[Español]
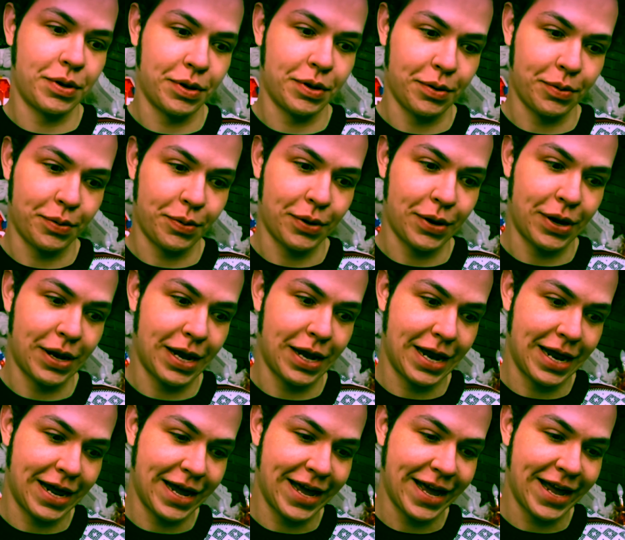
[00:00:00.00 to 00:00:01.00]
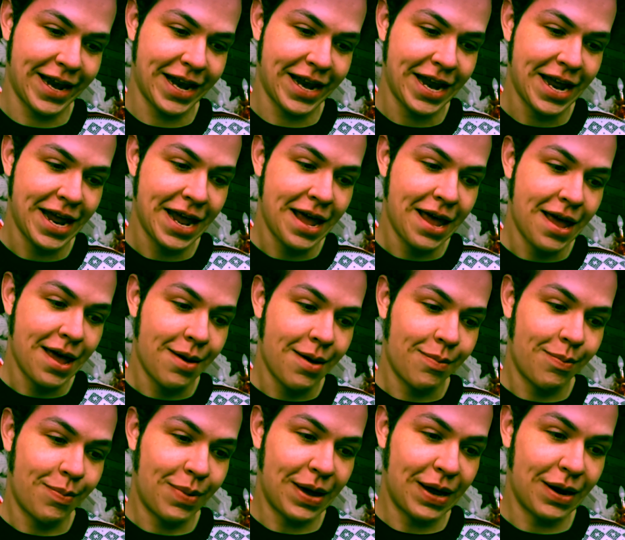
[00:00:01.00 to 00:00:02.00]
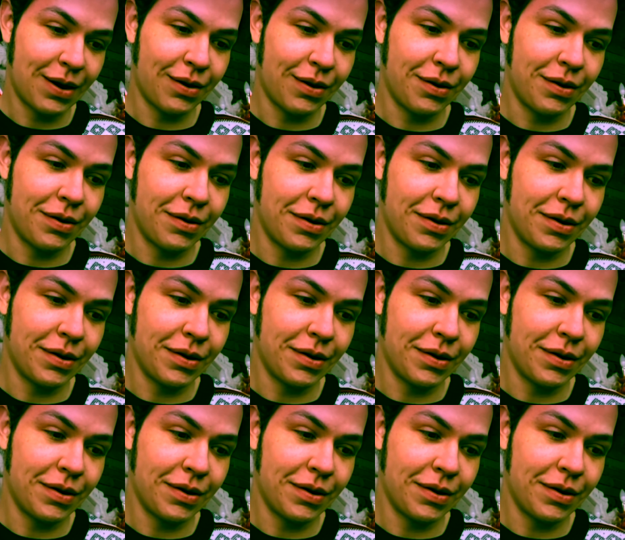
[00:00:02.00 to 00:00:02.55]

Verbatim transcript: no voy a leer, pero...